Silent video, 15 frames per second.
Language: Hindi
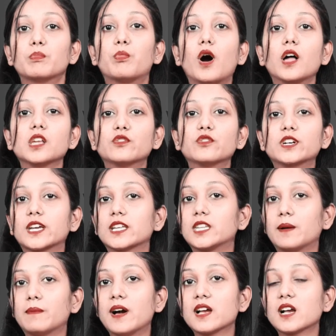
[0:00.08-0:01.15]
बॉलीवुड के
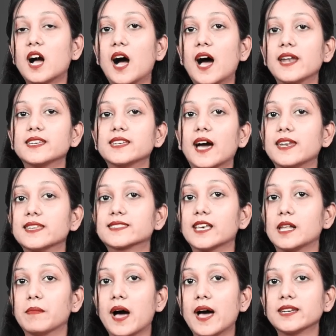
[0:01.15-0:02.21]
दबंग खान यानी
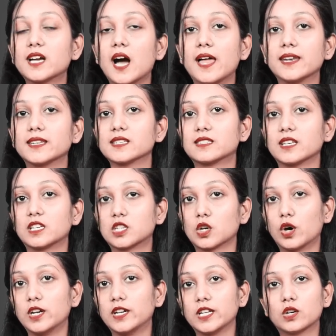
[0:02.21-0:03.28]
सलमान खान की
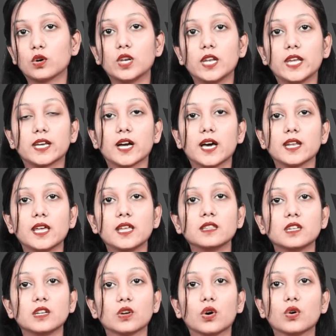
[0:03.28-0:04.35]
सिक्योरिटी को लेकर इन
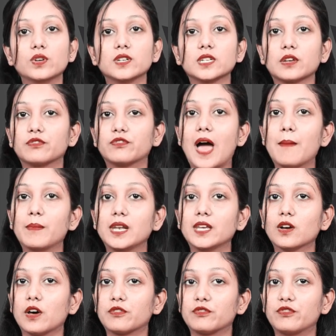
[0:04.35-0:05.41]
दिनों उनकी फैमिली
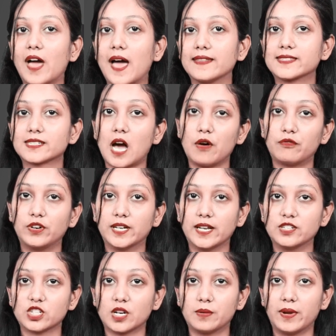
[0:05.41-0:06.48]
और फैंस काफ़ी
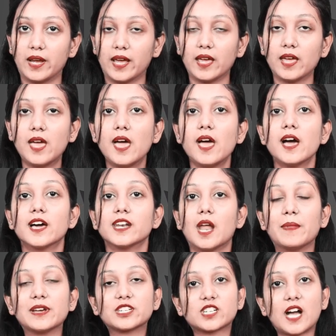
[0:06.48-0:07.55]
टेंशन में हैं
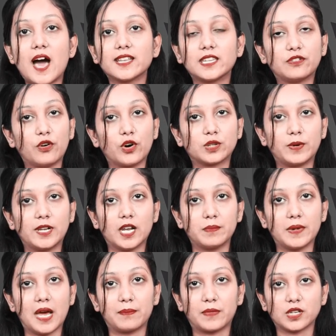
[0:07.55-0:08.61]
नमस्कार दी फोर्थ पीडर
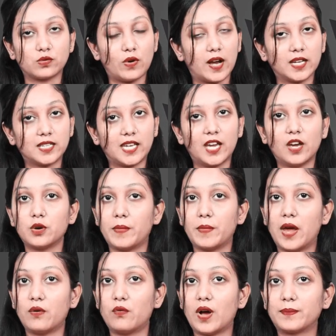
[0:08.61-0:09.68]
में आपका स्वागत है और
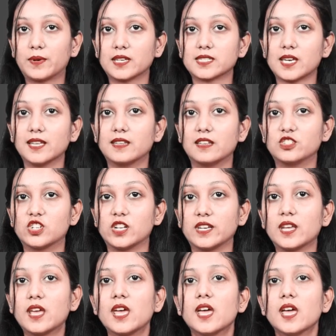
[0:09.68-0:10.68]
मैं हूं आपके साथ अंजलि